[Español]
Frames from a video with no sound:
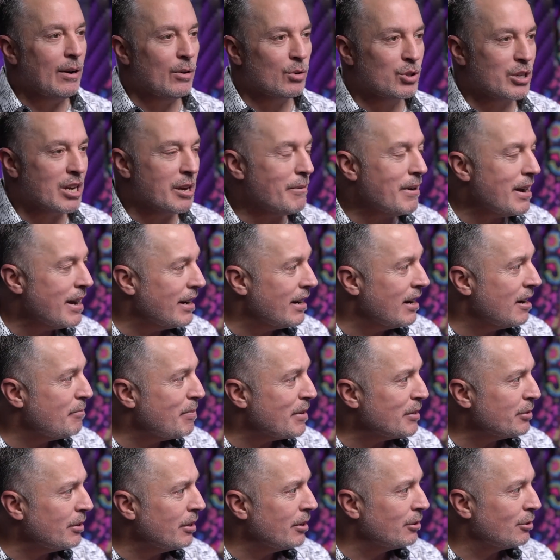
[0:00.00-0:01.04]
los que bailen el
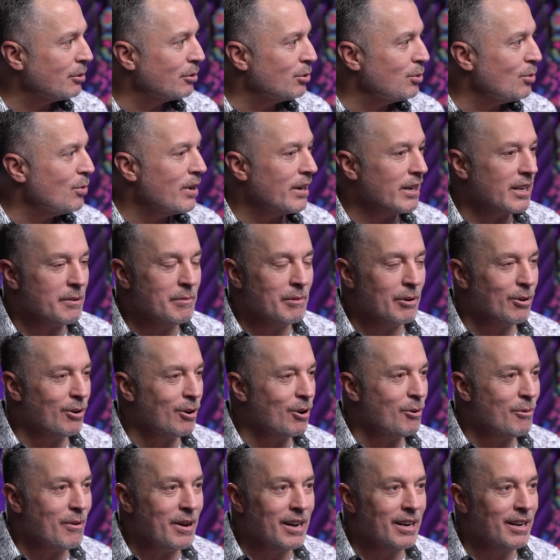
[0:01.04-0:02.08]
paso de la tortuga, el que mejor
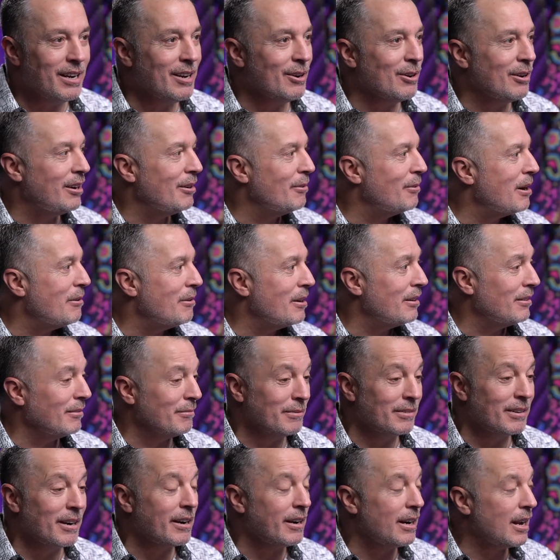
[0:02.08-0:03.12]
lo baile, le voy a
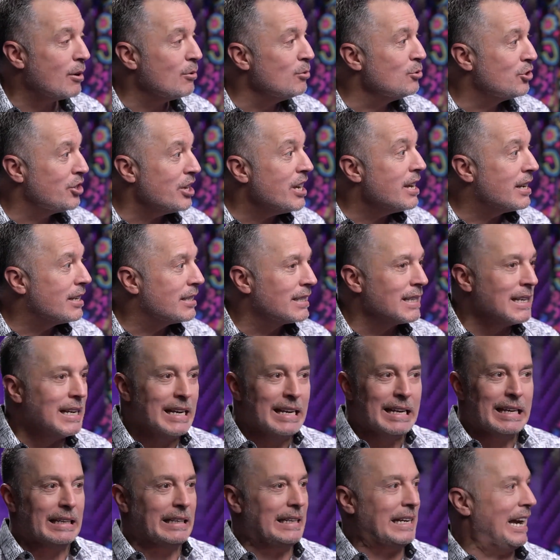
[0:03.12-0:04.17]
regalar un six.
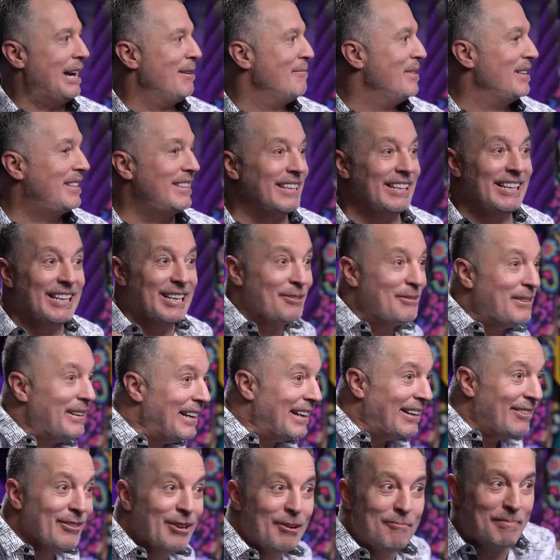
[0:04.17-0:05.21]
Y ahí me tenía
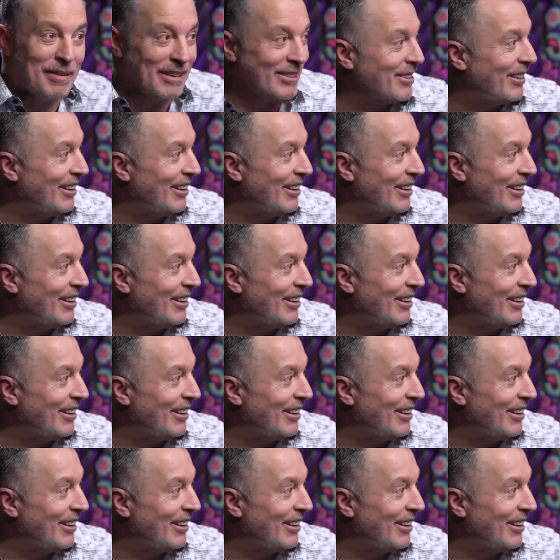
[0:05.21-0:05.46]
bailando. el